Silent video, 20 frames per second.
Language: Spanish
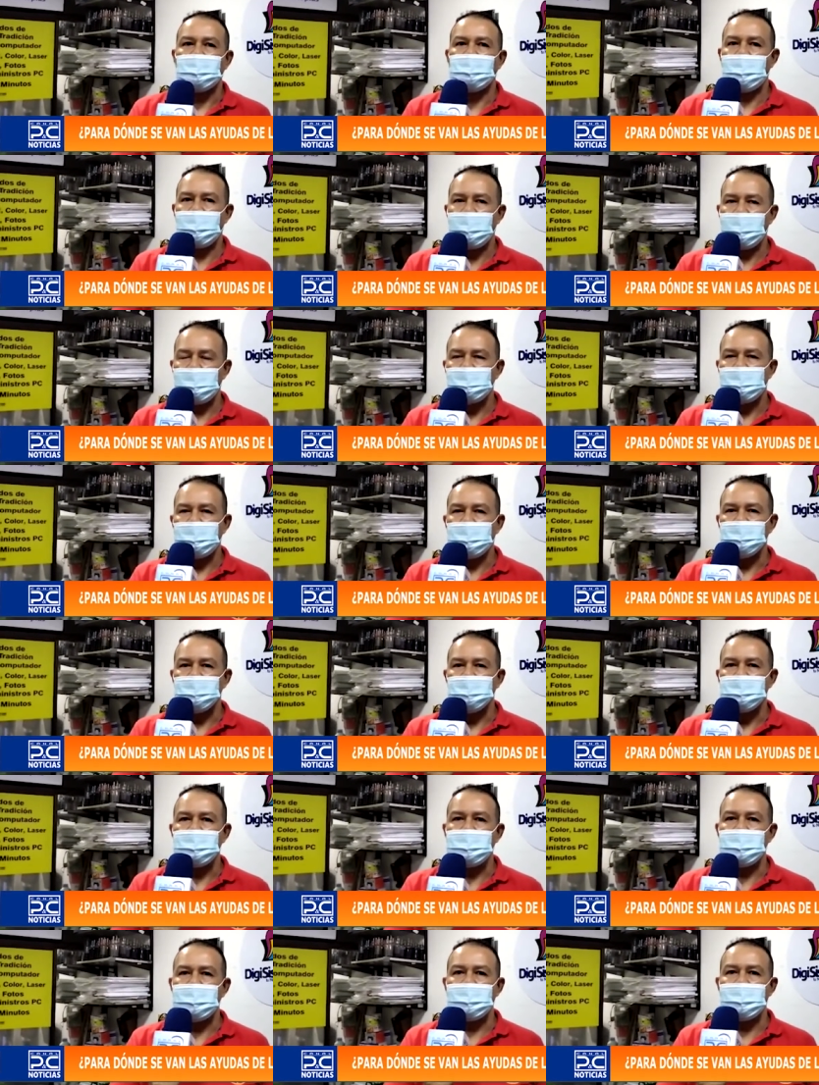Un ejemplo,
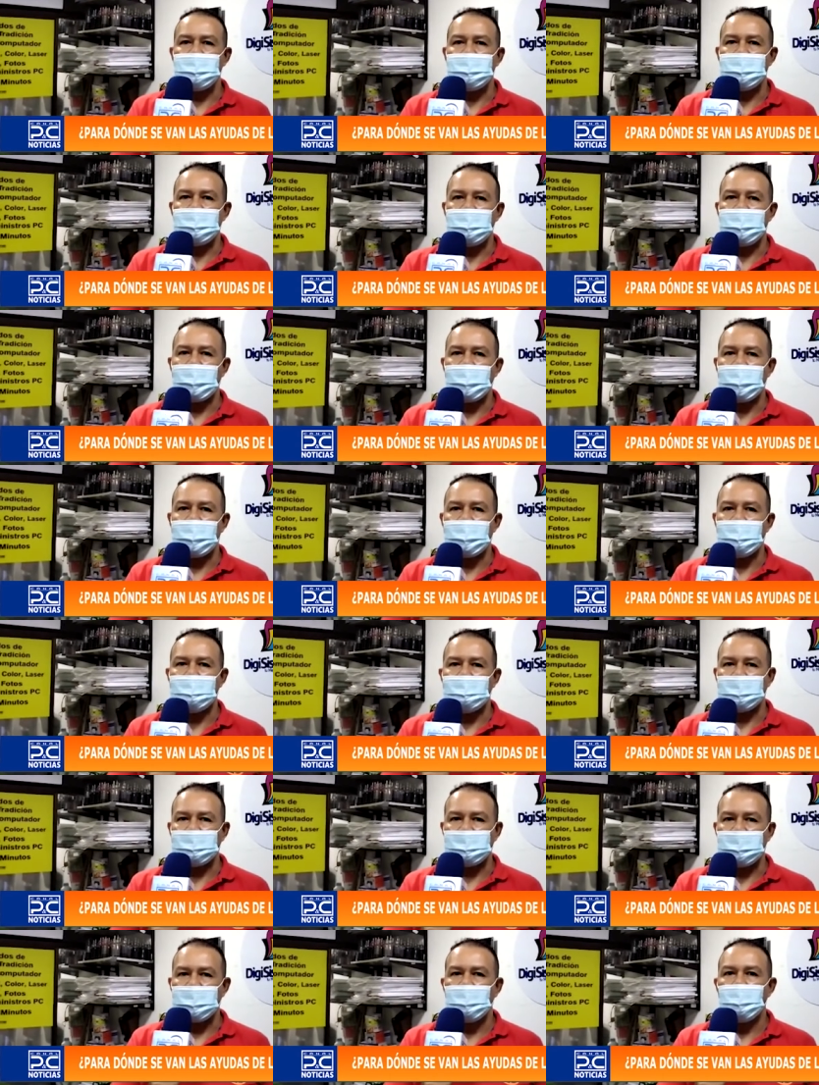si la
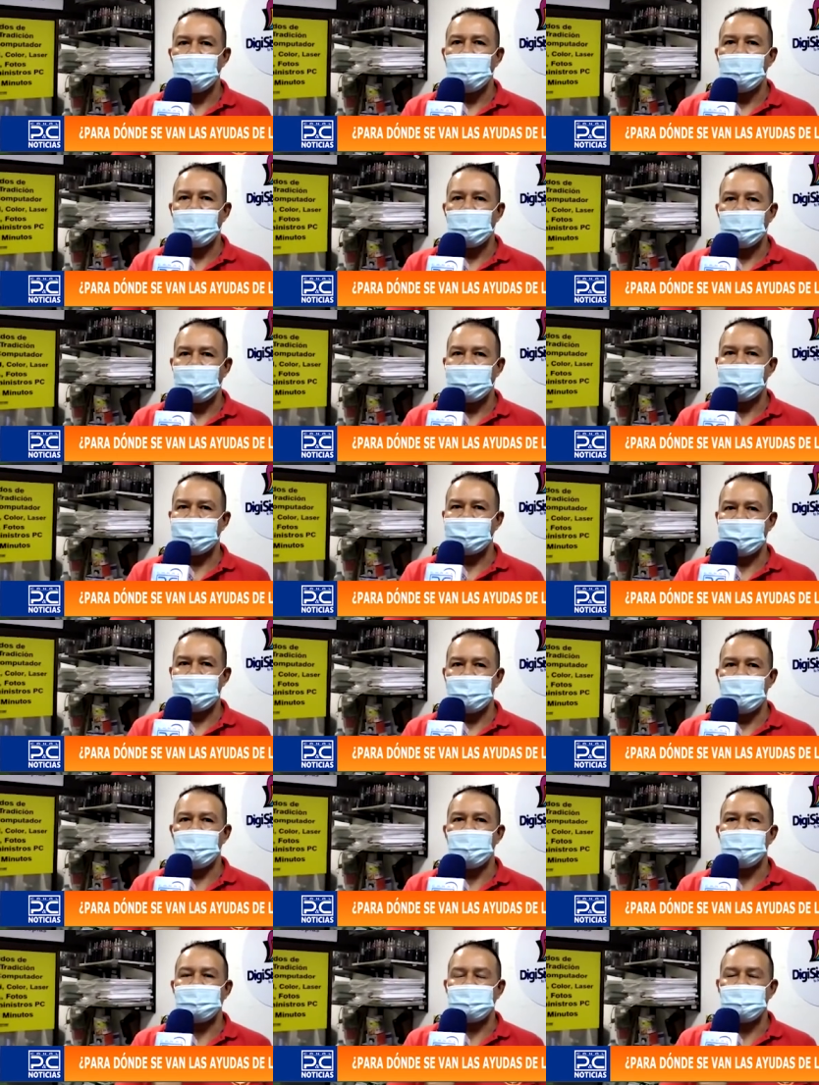matrícula o la
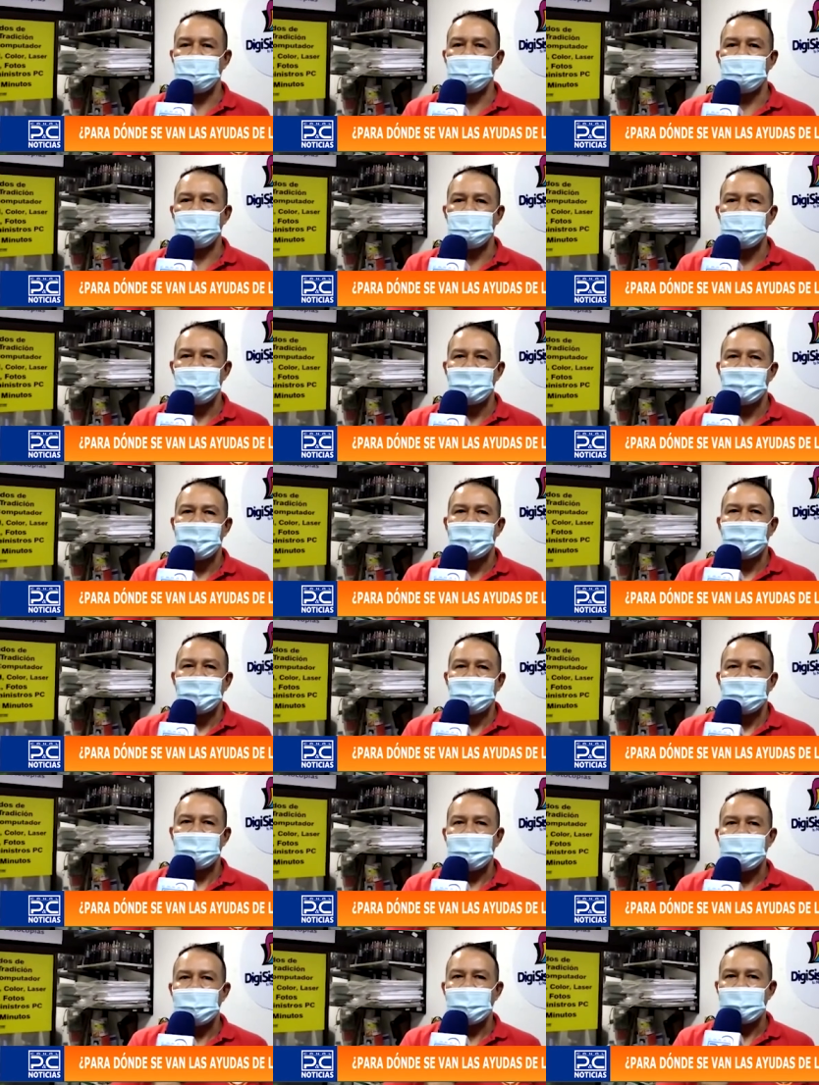renovación
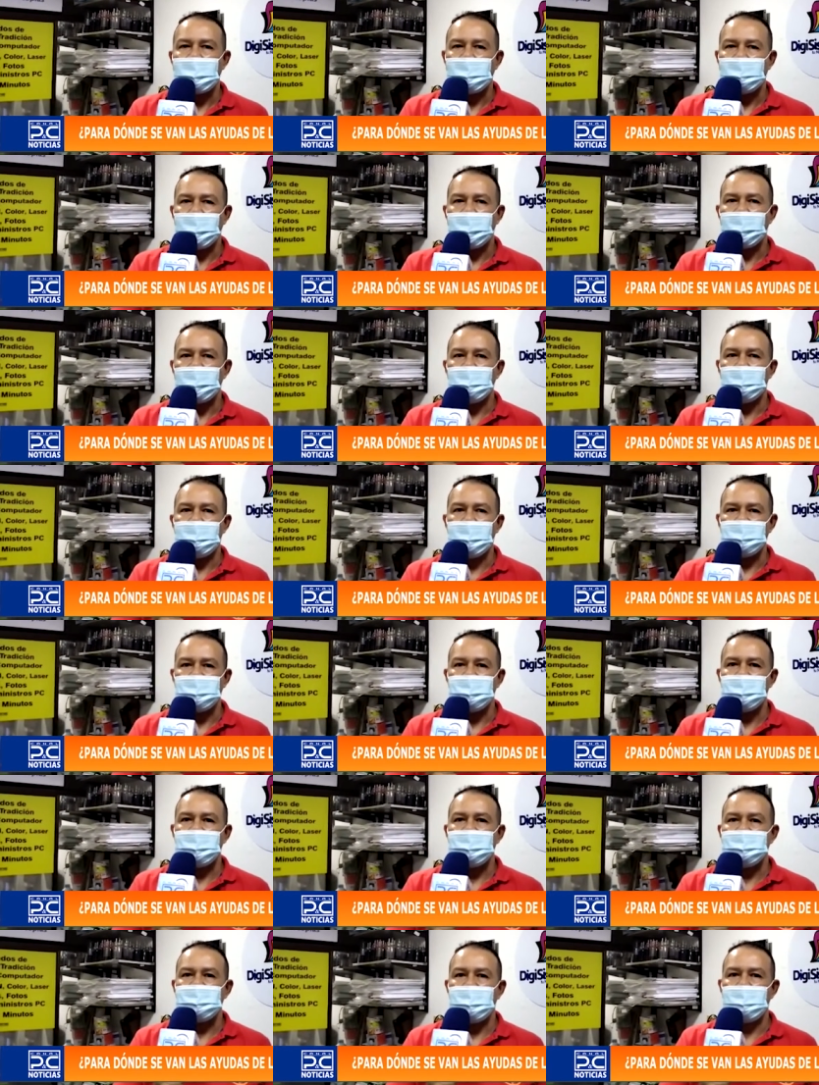de la Cámara de
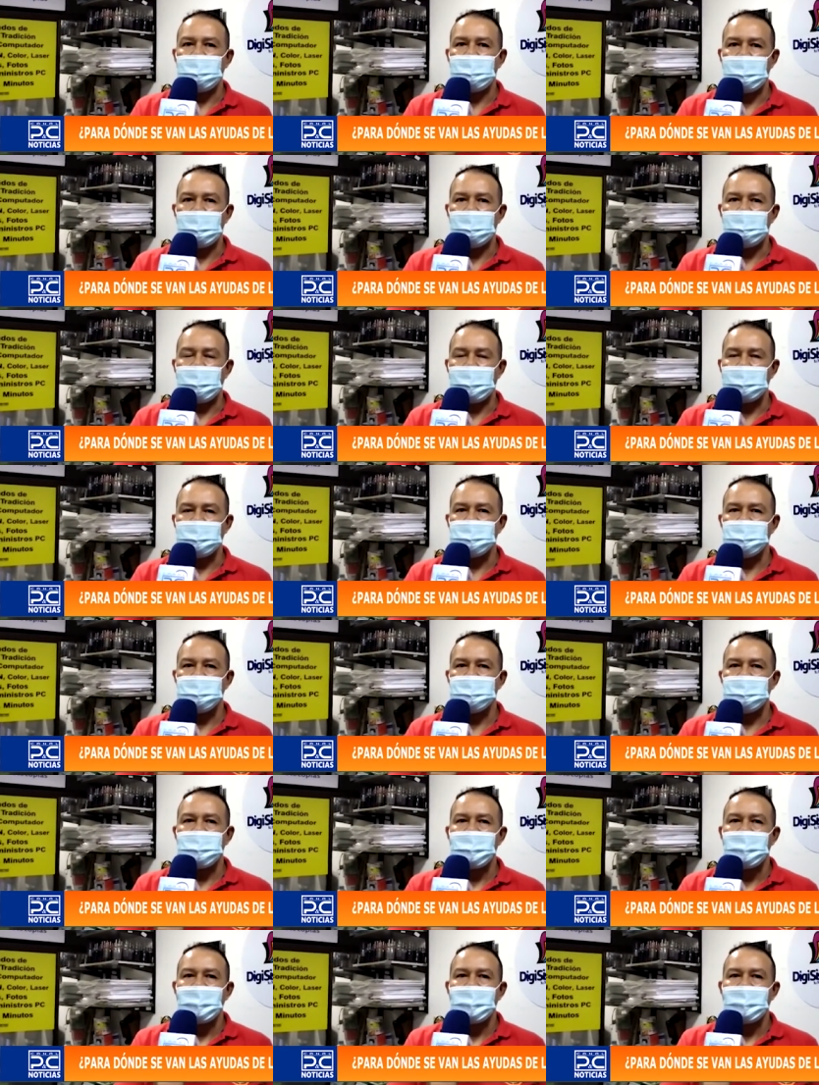Comercio es de 100 mil pesos,